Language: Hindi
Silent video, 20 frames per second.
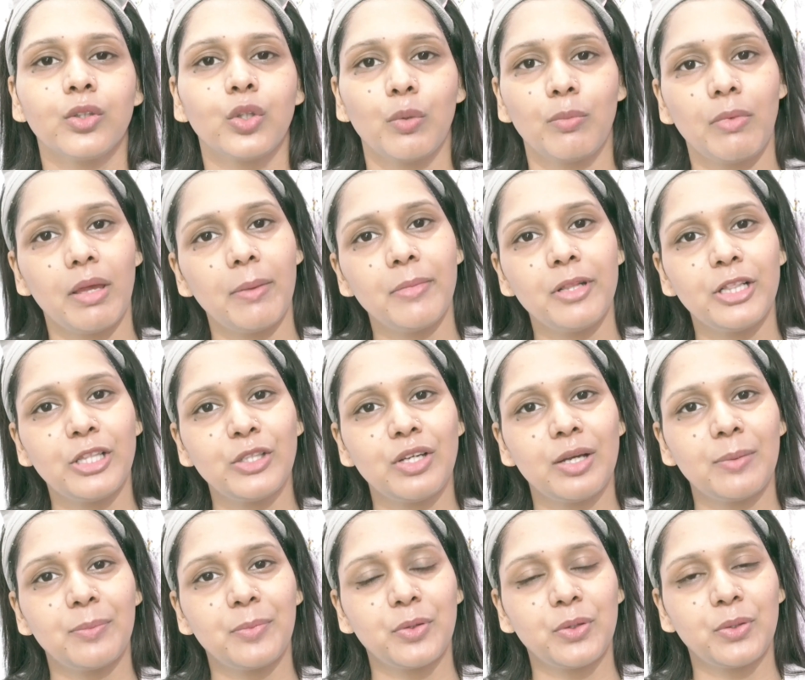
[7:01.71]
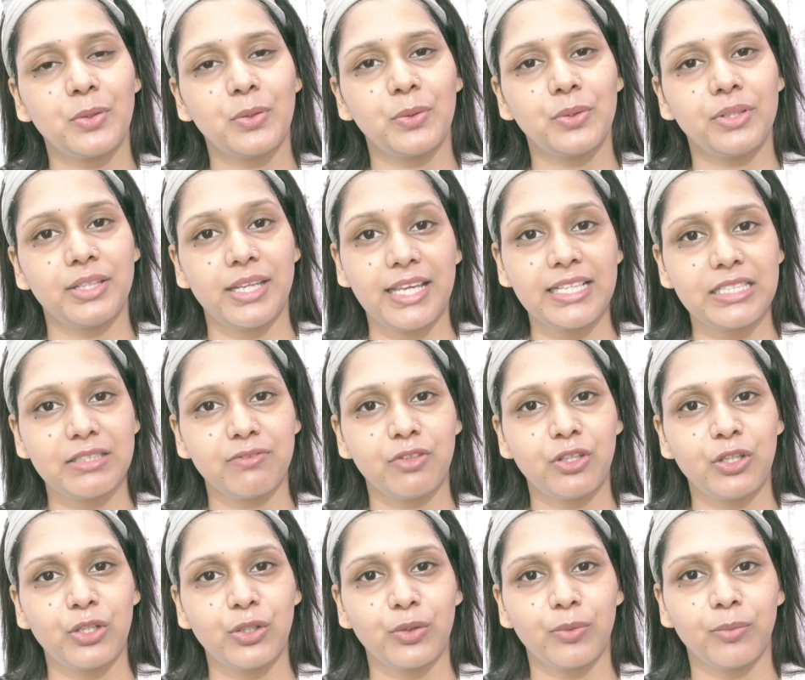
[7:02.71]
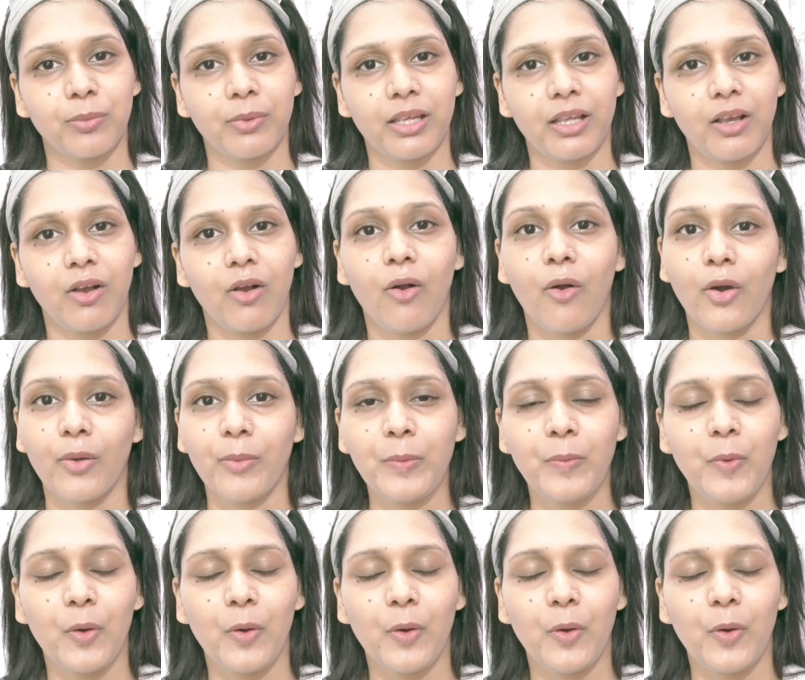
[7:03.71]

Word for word: तो मैं मिलती हूँ आपको नेक्स्ट वीडियो में और भी